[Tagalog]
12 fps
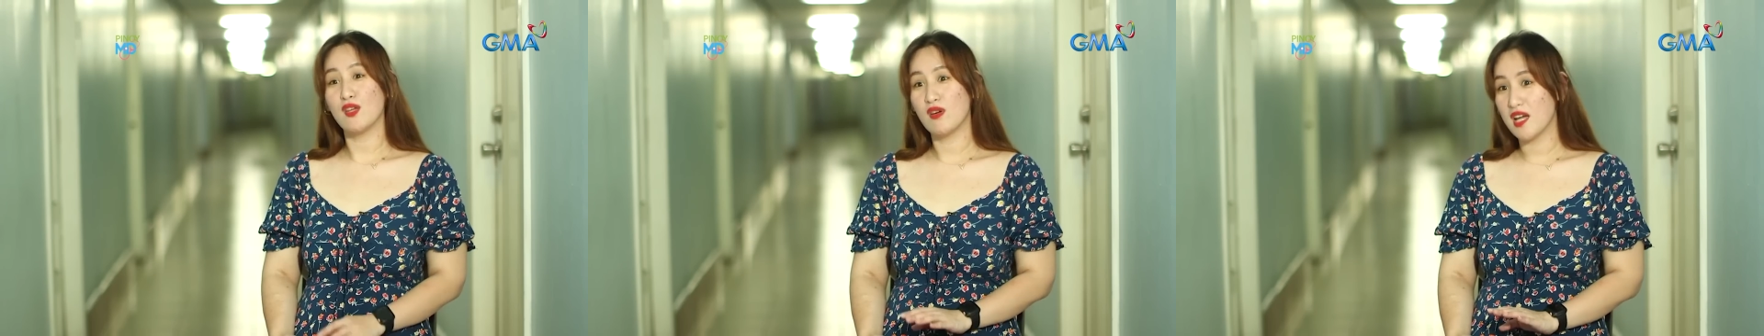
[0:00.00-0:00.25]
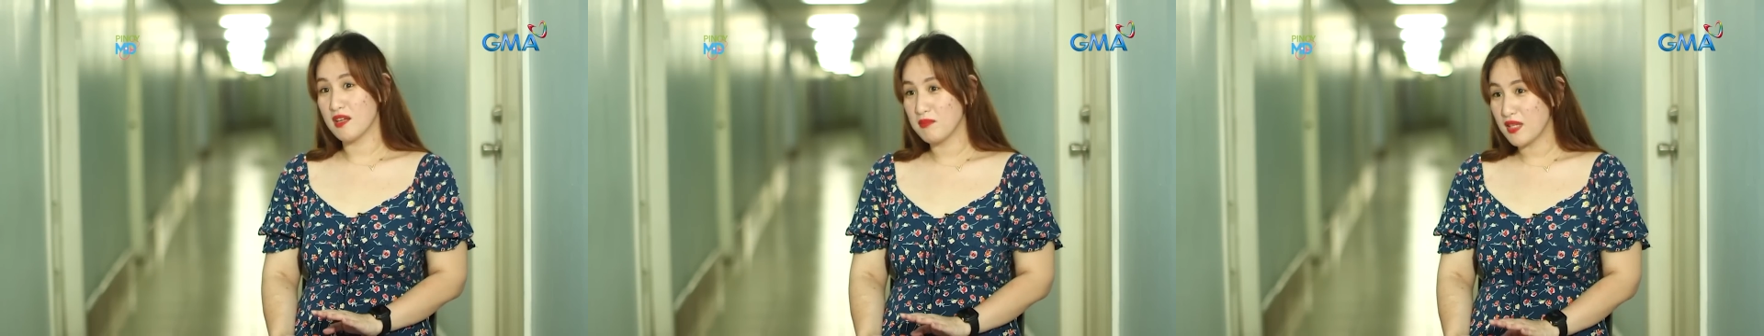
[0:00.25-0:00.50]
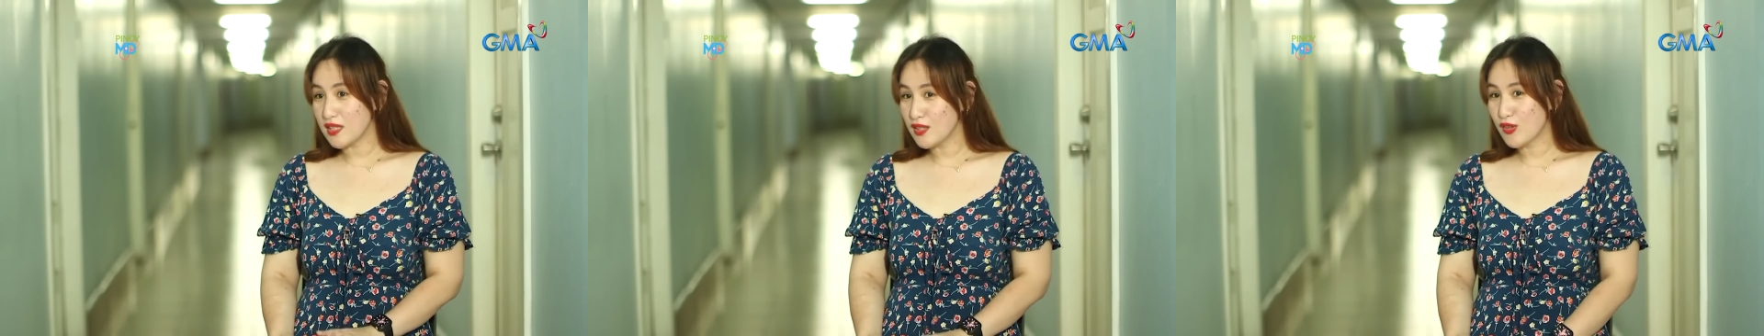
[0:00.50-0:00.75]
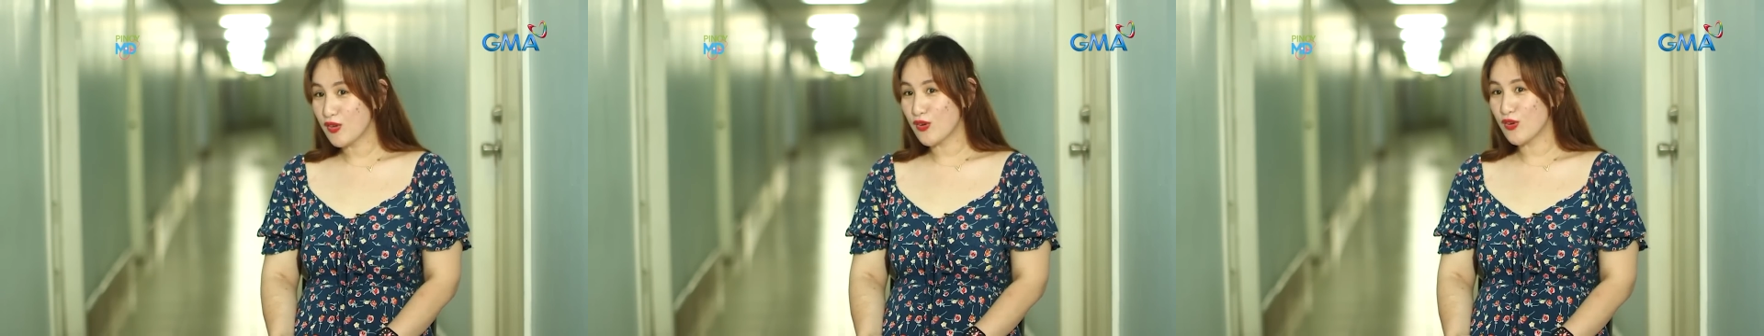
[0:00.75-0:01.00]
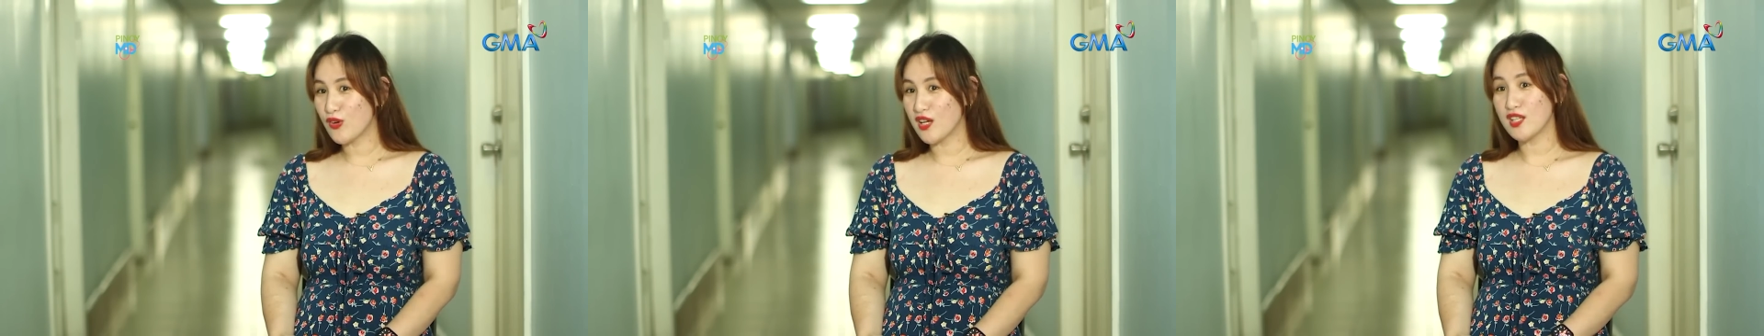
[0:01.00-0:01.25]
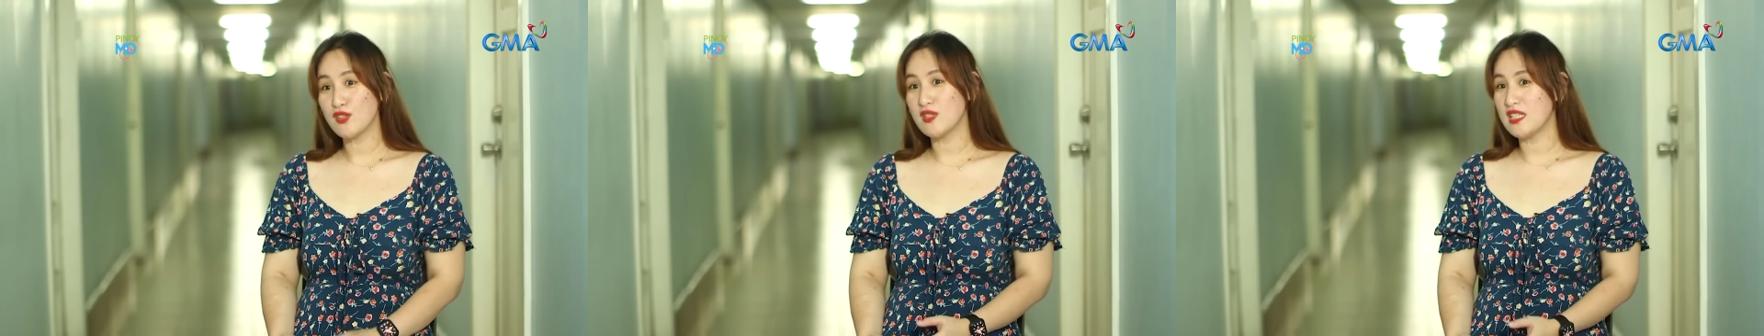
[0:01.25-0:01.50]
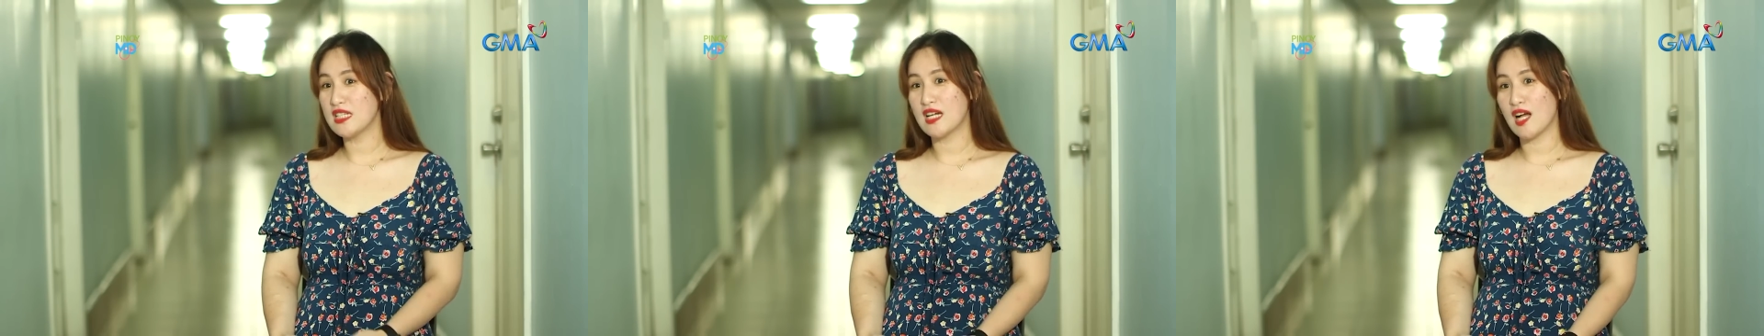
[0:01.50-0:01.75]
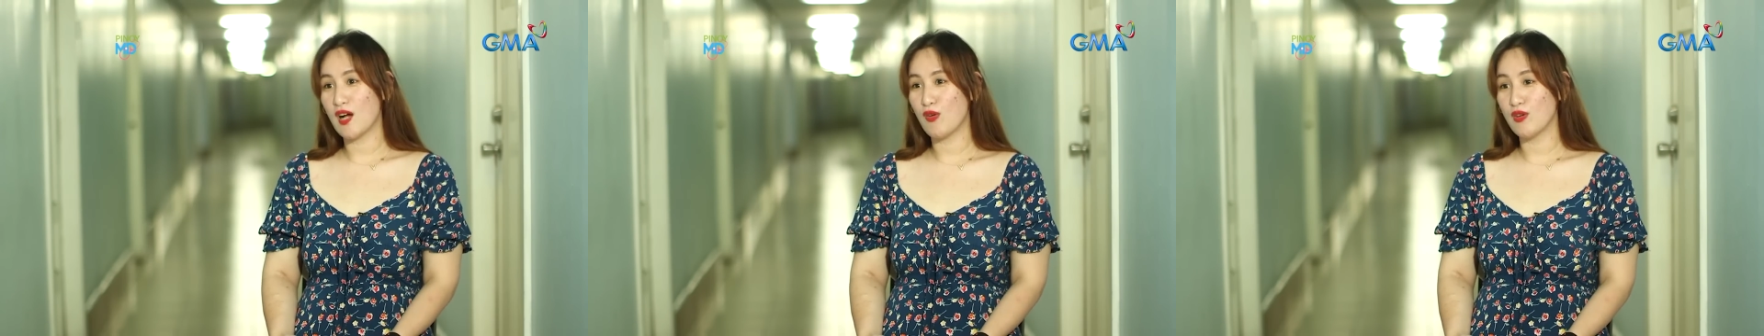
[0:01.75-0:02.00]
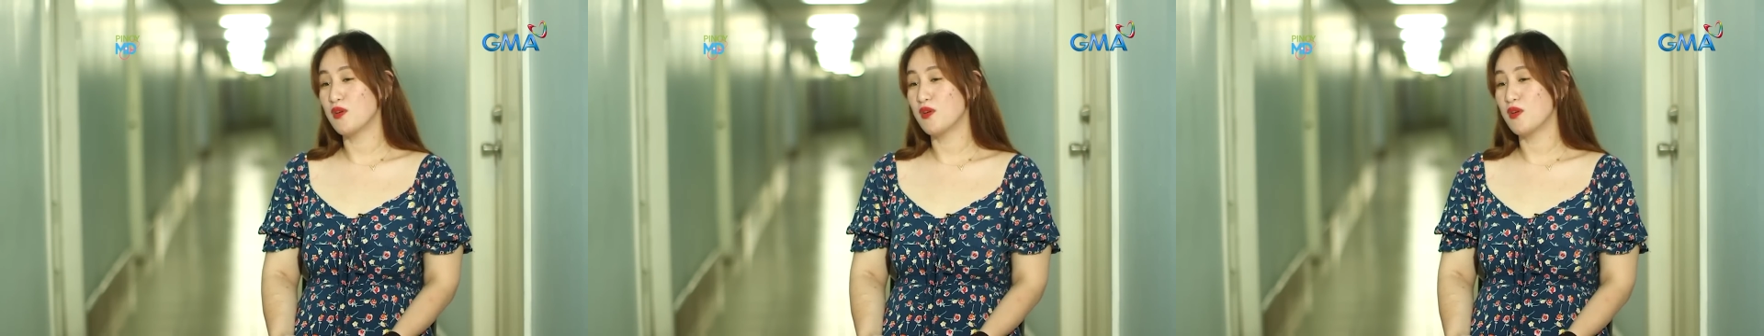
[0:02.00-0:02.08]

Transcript: yung high blood ko. And yung hika ko,